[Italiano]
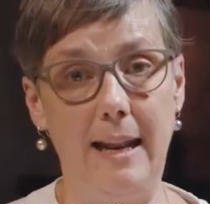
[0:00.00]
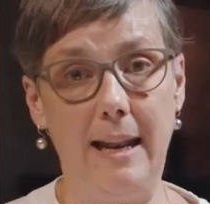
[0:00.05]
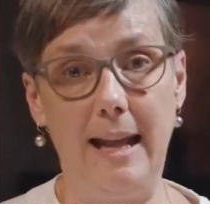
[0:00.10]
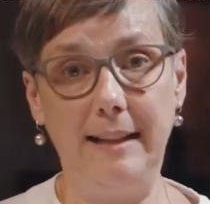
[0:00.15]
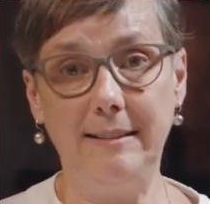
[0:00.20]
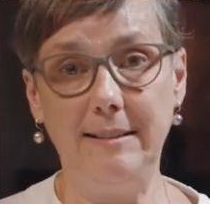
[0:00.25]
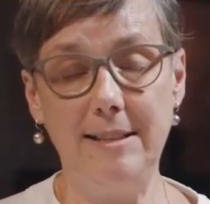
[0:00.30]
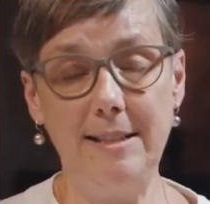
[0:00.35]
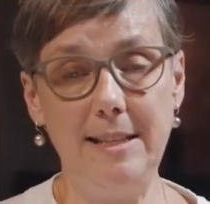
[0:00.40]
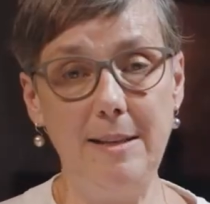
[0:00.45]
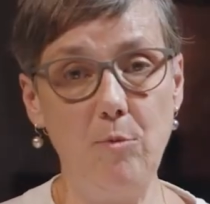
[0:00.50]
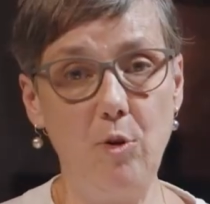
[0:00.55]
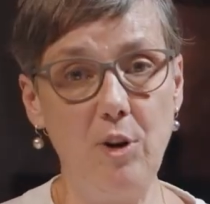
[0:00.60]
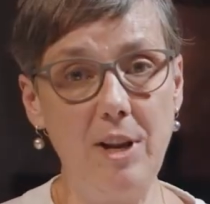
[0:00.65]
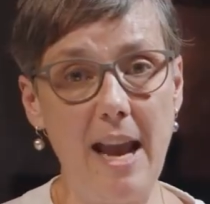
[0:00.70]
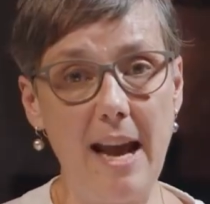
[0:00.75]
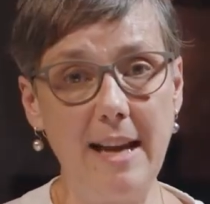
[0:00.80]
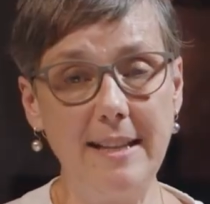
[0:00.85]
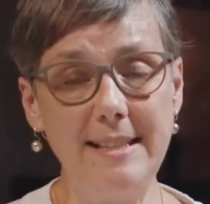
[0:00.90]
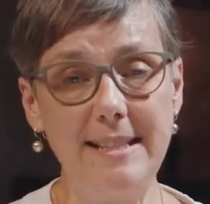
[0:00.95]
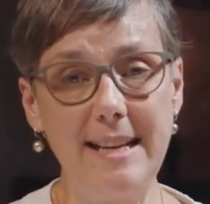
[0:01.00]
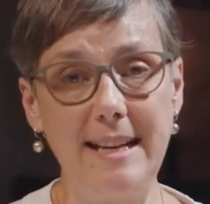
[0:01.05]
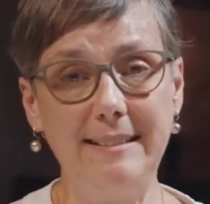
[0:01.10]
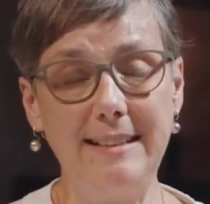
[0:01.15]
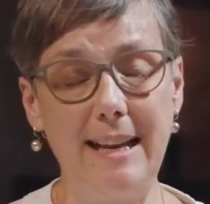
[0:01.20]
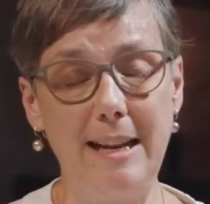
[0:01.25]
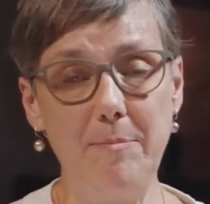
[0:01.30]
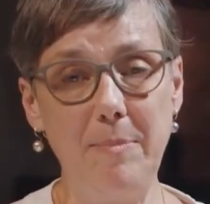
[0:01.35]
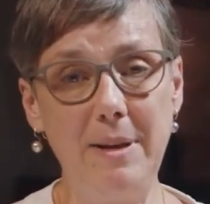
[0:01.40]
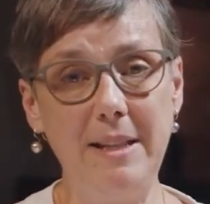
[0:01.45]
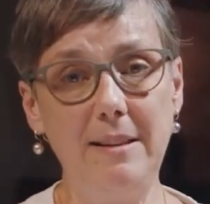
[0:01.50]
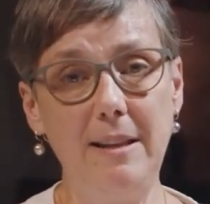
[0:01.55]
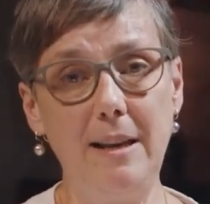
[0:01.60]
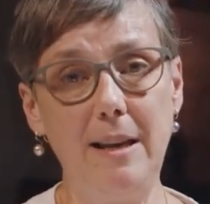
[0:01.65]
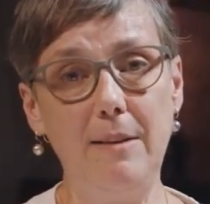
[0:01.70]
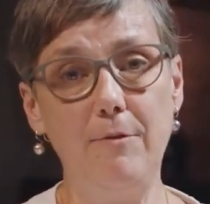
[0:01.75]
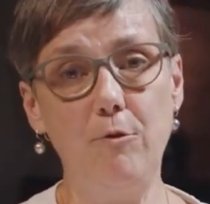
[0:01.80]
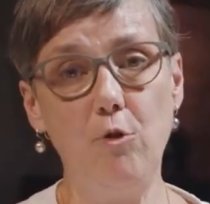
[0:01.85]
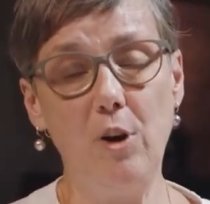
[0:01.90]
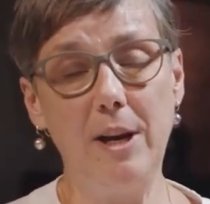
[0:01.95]
La testimonianza è talmente
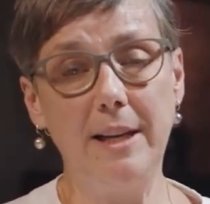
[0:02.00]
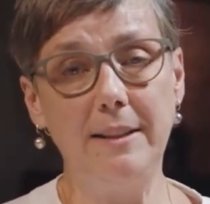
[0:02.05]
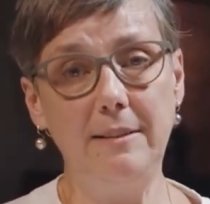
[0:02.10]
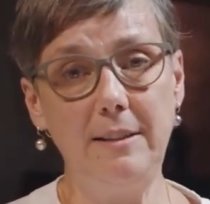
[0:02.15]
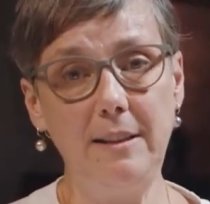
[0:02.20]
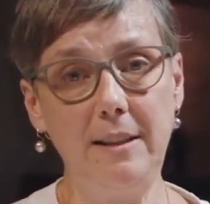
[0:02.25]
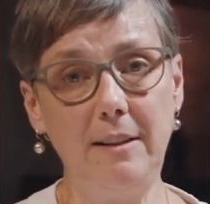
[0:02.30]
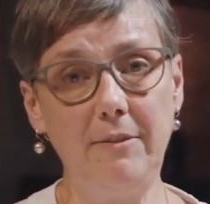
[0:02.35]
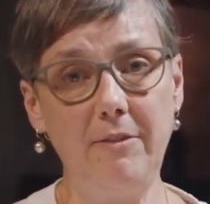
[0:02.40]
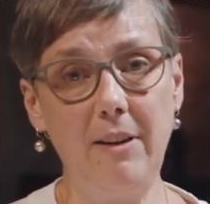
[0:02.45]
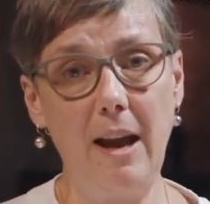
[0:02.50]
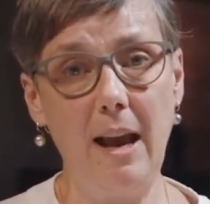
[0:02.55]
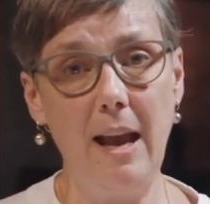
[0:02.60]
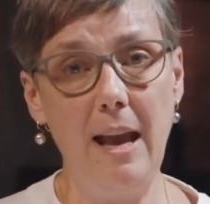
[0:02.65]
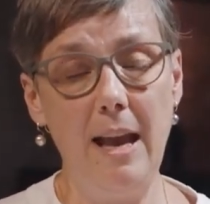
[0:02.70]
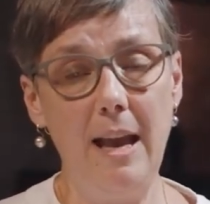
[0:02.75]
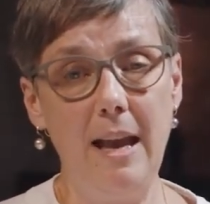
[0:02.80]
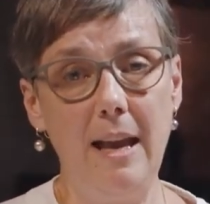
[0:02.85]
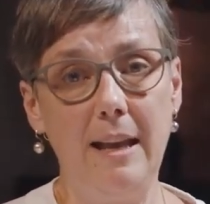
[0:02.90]
evocativa